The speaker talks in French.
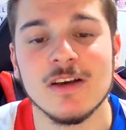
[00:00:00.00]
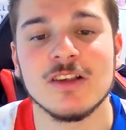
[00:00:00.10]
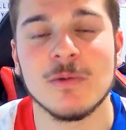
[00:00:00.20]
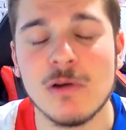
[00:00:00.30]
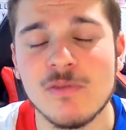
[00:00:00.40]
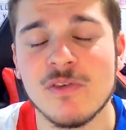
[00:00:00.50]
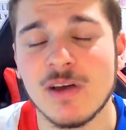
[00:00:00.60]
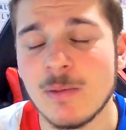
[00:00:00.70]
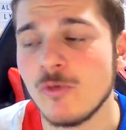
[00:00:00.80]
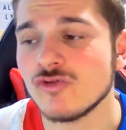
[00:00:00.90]
Ce maillot, il fait
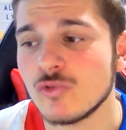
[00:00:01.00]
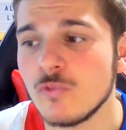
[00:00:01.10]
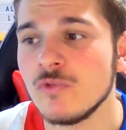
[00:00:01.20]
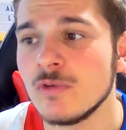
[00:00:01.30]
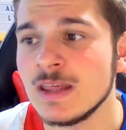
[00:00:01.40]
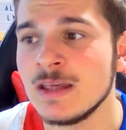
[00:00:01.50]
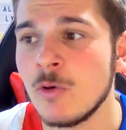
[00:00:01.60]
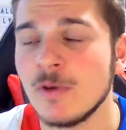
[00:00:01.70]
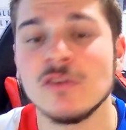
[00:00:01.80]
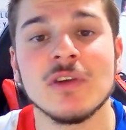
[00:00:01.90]
vraiment, je trouve, euh, il
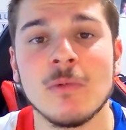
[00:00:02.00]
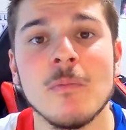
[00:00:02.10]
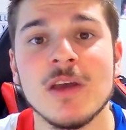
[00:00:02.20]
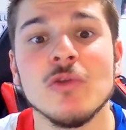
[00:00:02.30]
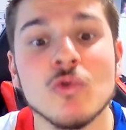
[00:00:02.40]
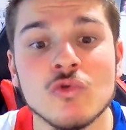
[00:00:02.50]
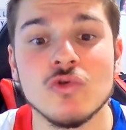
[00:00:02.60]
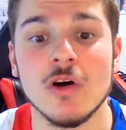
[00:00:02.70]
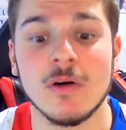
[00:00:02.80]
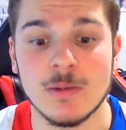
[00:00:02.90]
représente vraiment bien nos
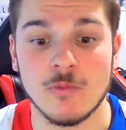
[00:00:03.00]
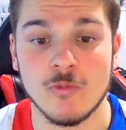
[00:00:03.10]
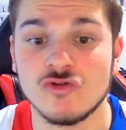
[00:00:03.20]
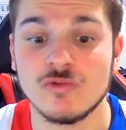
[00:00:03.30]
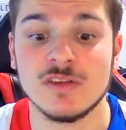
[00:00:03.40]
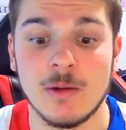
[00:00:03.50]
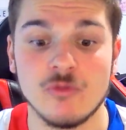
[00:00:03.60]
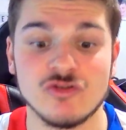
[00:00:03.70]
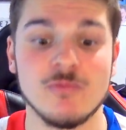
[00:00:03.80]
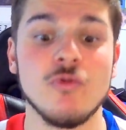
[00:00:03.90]
couleurs. Moi, je trouve que ça
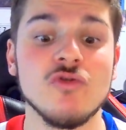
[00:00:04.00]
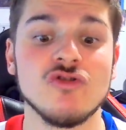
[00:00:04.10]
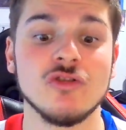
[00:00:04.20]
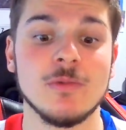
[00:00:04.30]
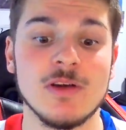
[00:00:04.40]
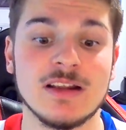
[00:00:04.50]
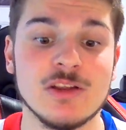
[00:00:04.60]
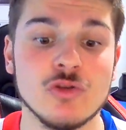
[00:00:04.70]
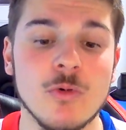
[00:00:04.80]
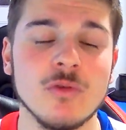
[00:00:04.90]
vraiment, j'aime beaucoup ce genre de maillot avec
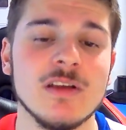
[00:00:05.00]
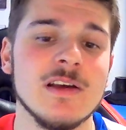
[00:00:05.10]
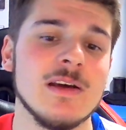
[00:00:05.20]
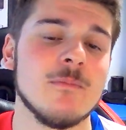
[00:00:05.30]
les deux bandes.